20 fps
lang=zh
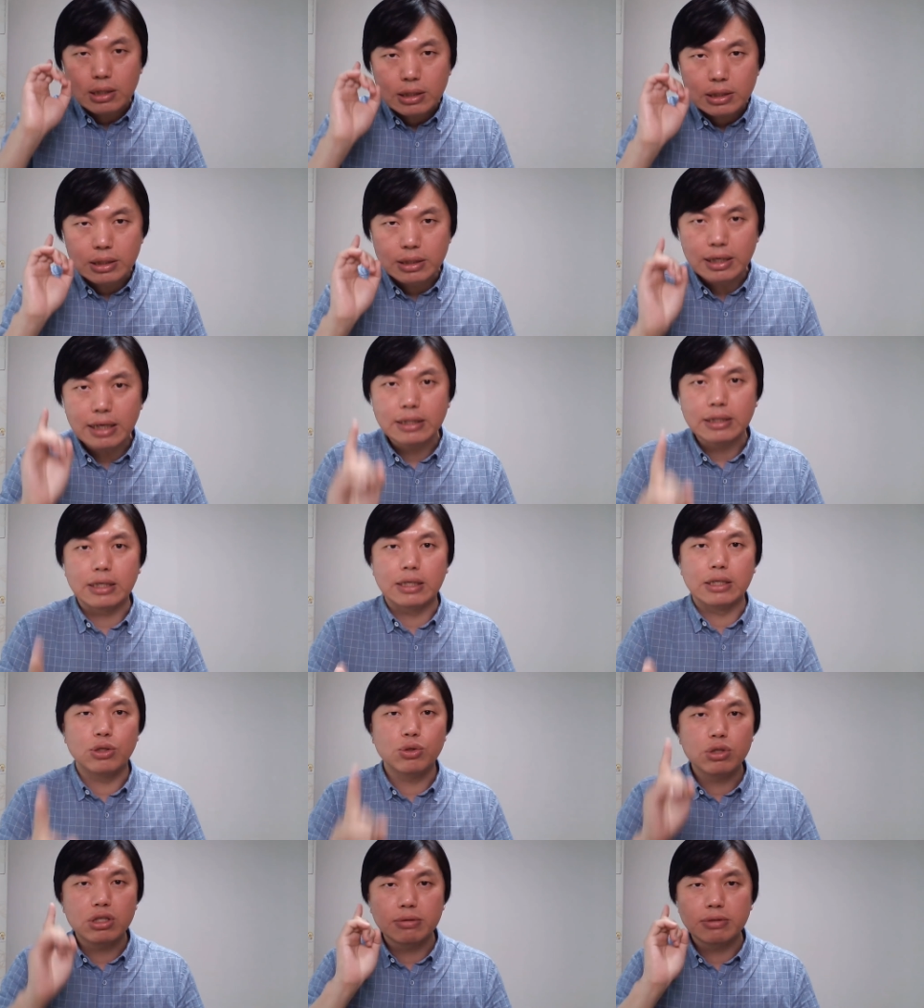那你
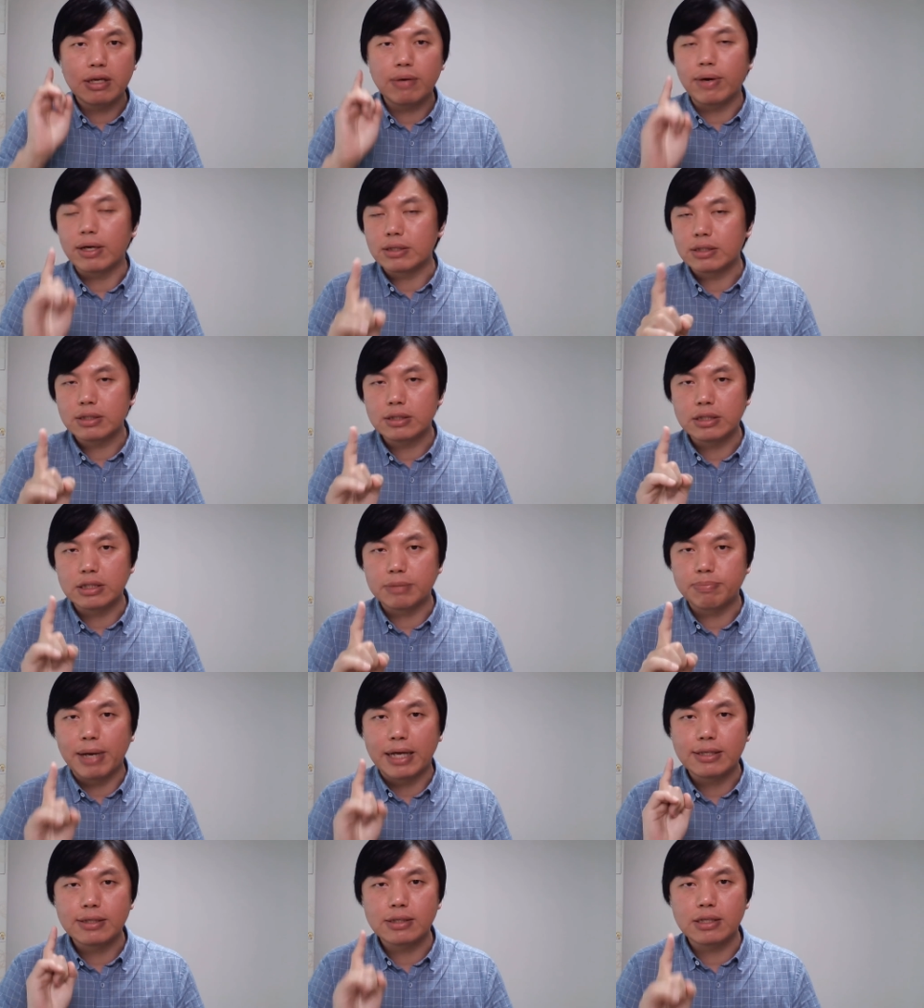就是在往自己
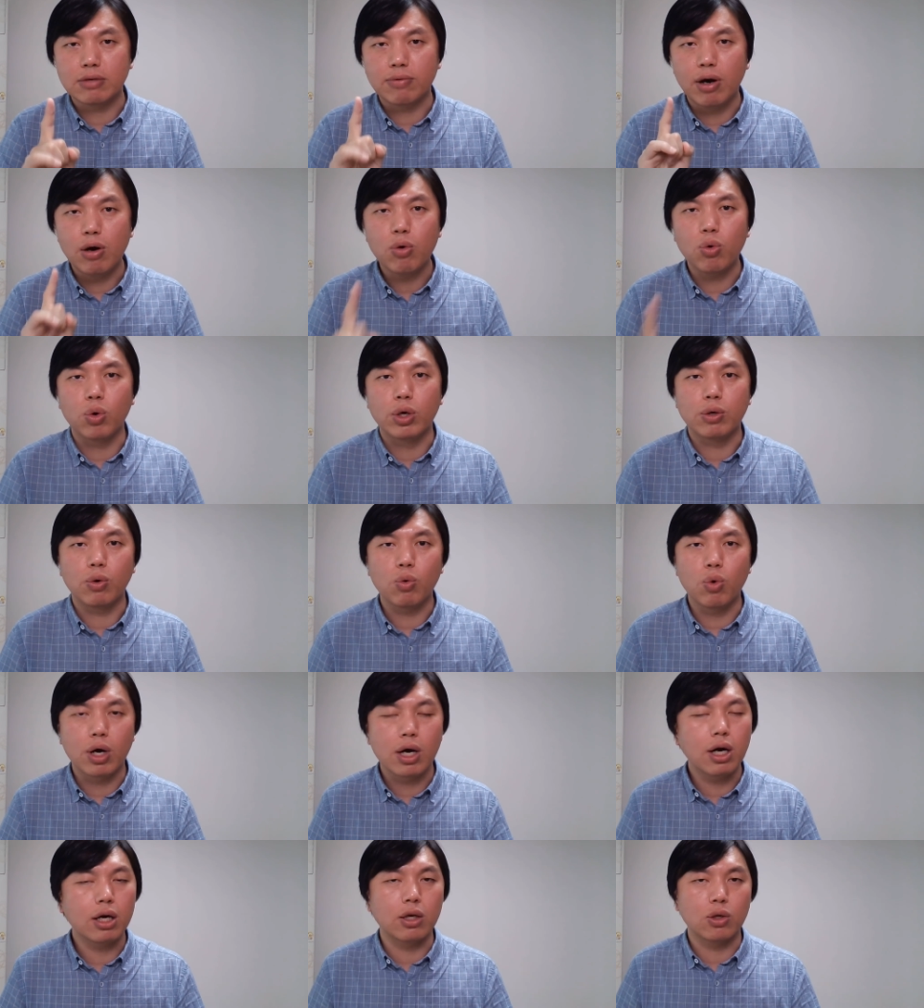把自己往火
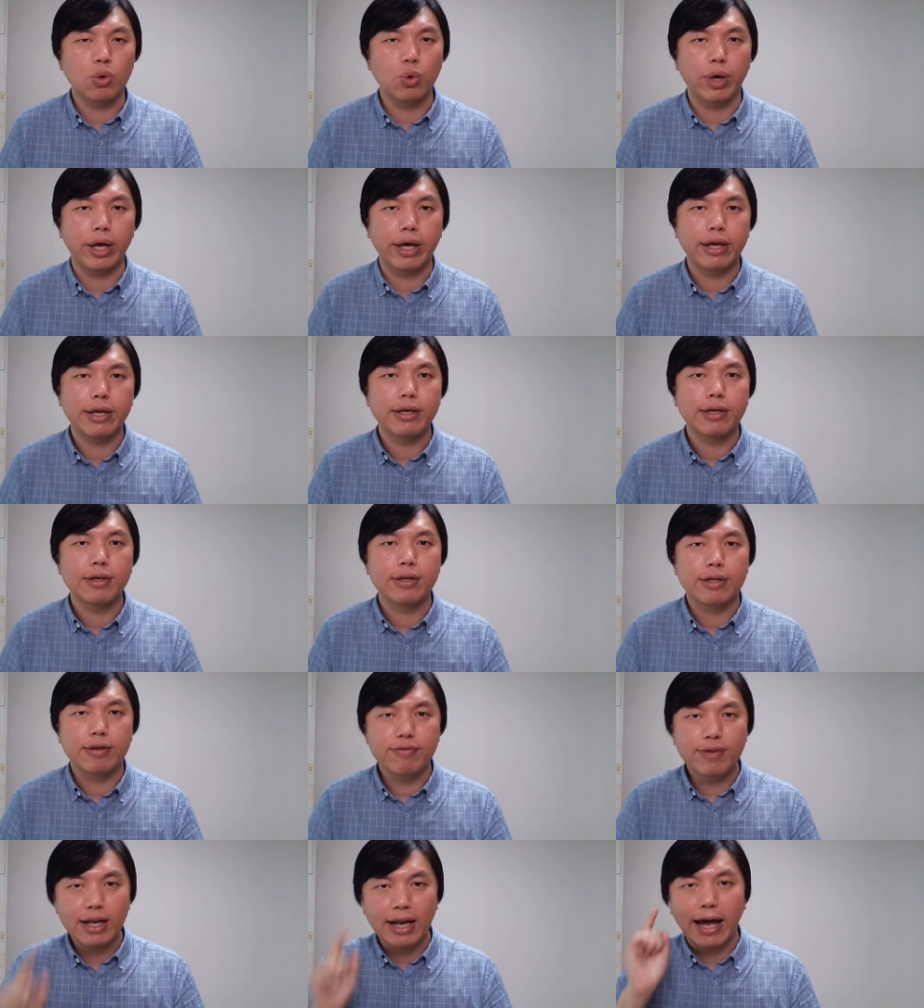火坑里推，
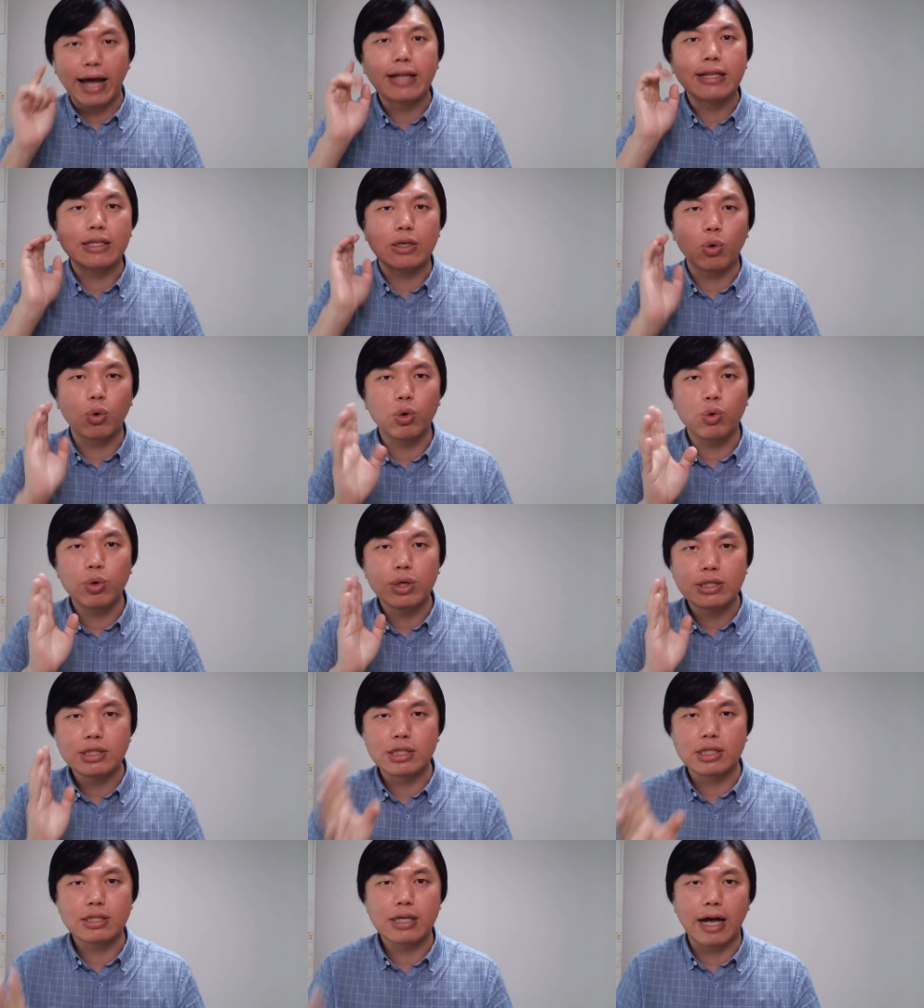未来你会越
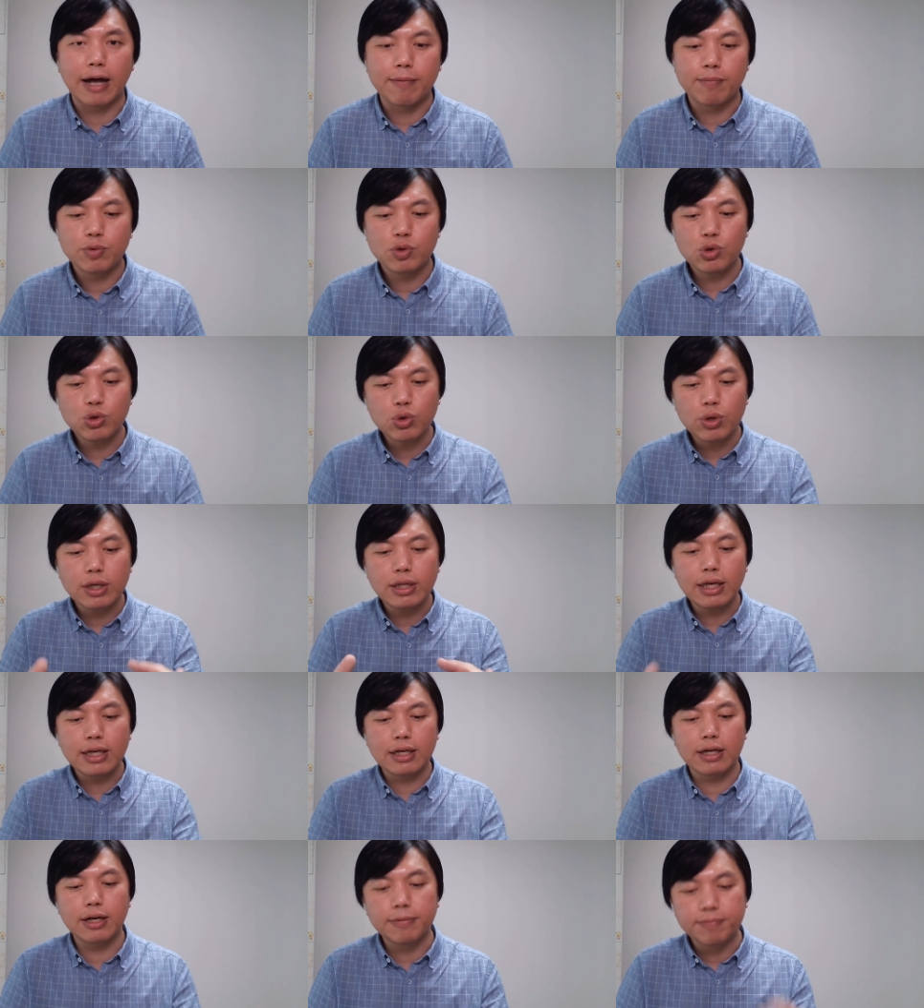凄惨。就说
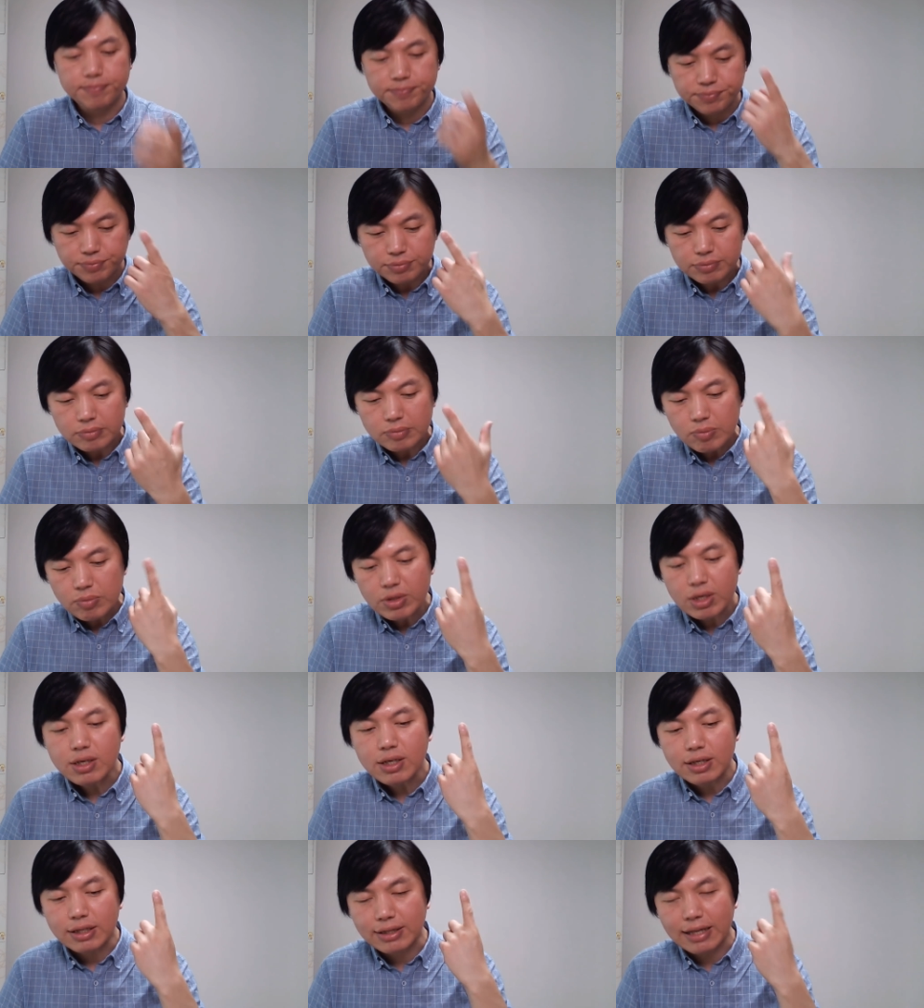那个
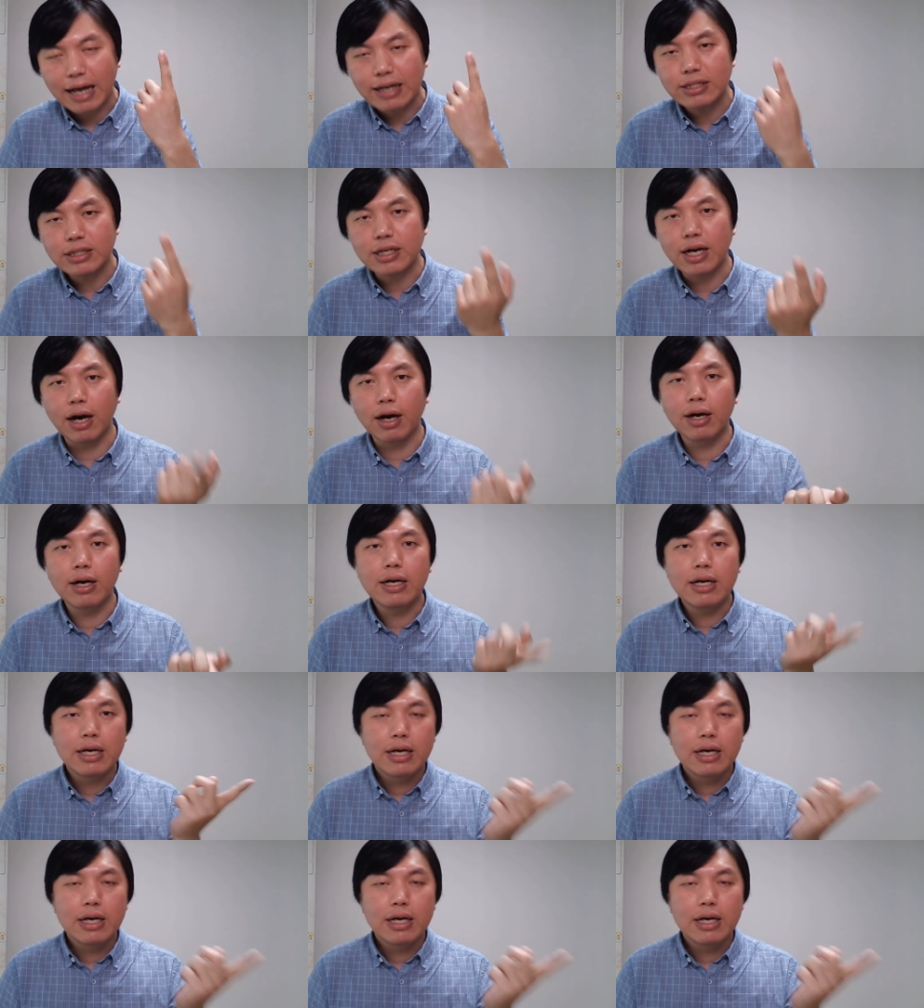拿枪。